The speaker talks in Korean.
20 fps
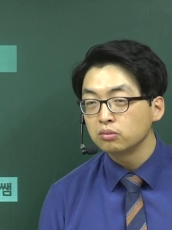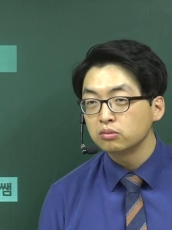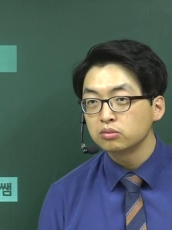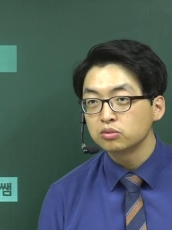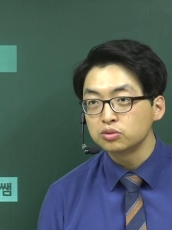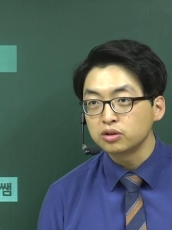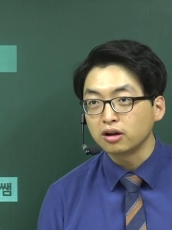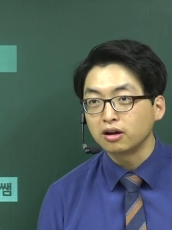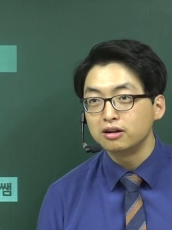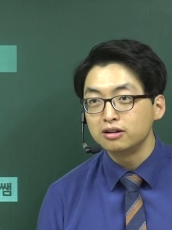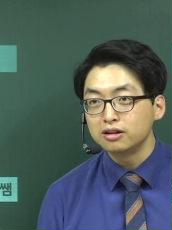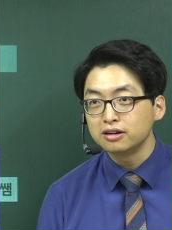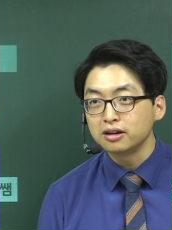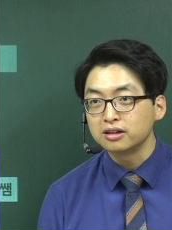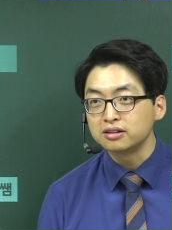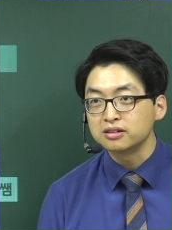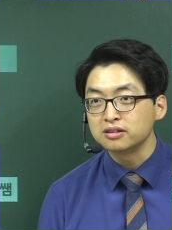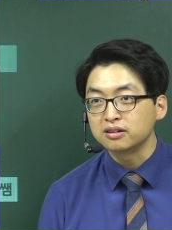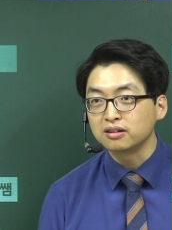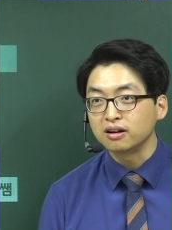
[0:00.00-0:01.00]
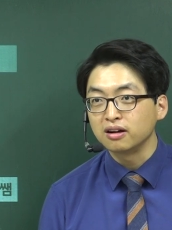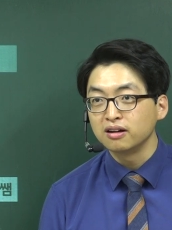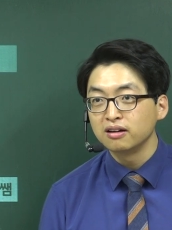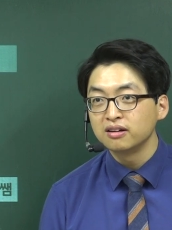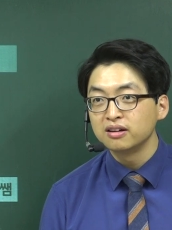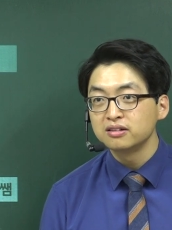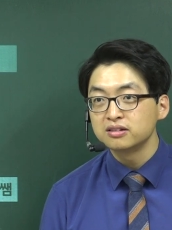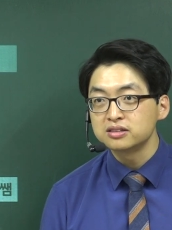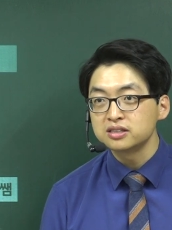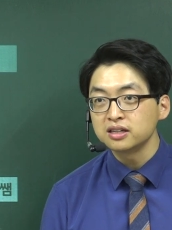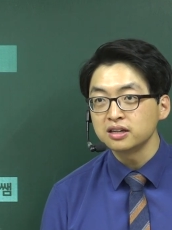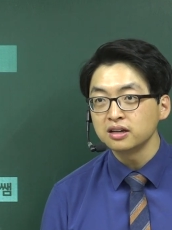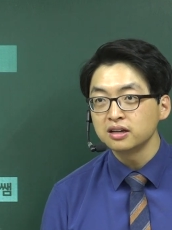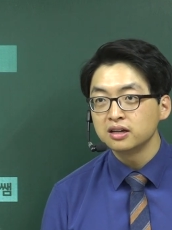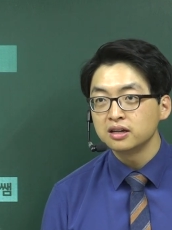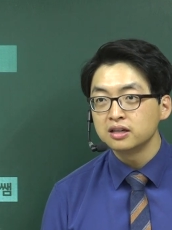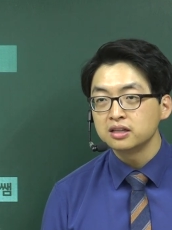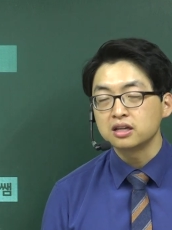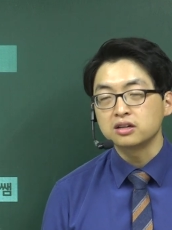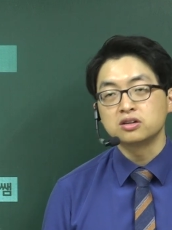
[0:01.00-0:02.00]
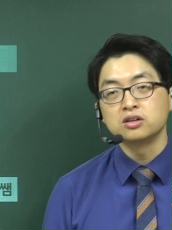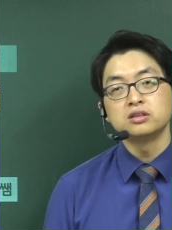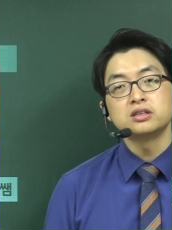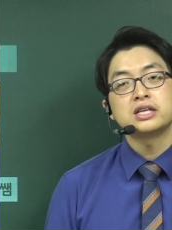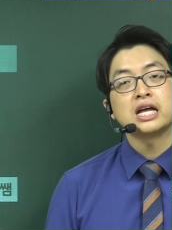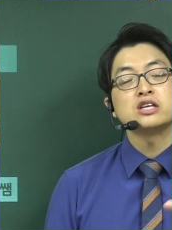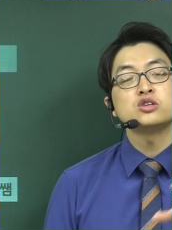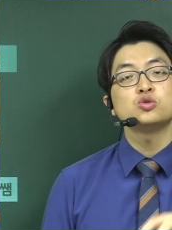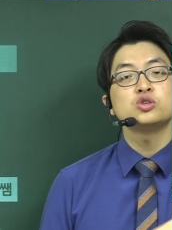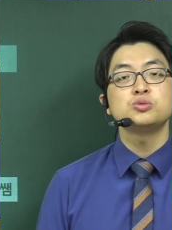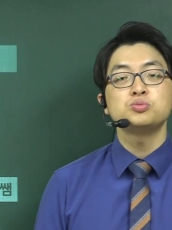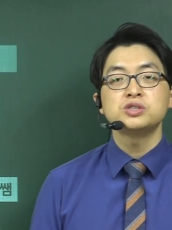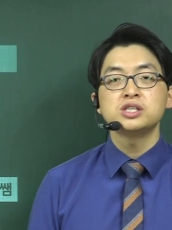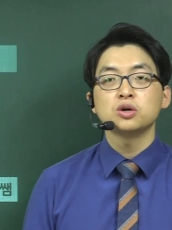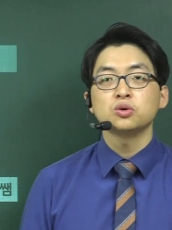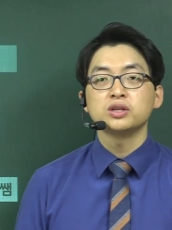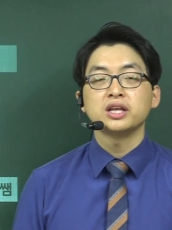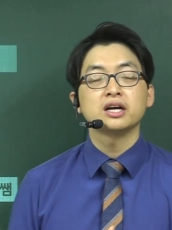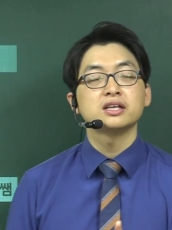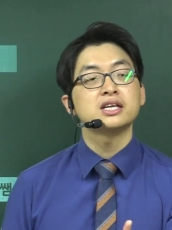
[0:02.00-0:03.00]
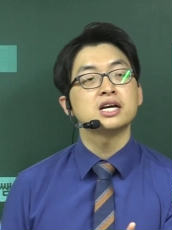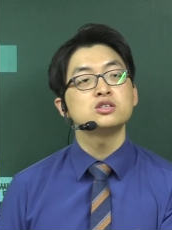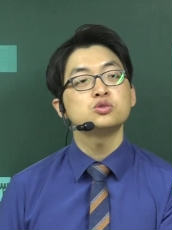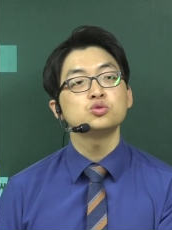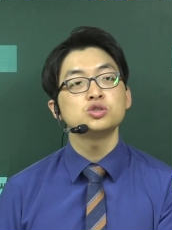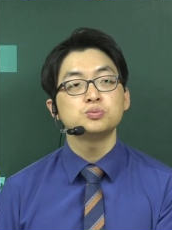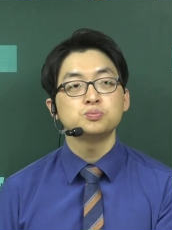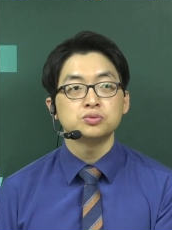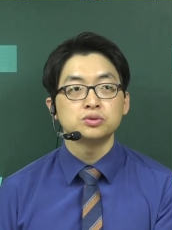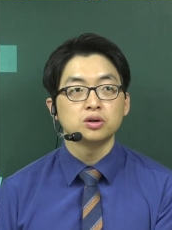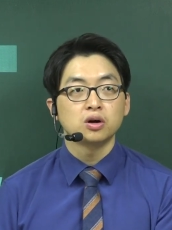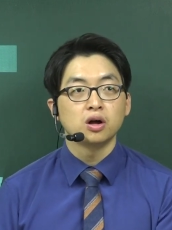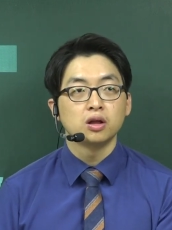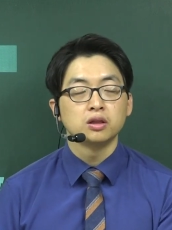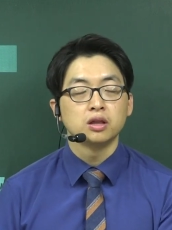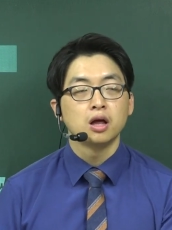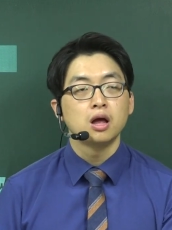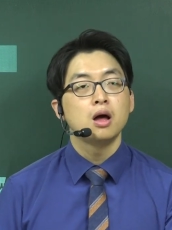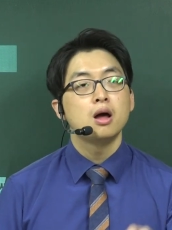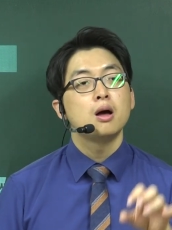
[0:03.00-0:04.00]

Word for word: 그 내가 할 일이 아니니까 그지? 근데 그건 따지고 싶지 않고 내가 따지고 싶은 건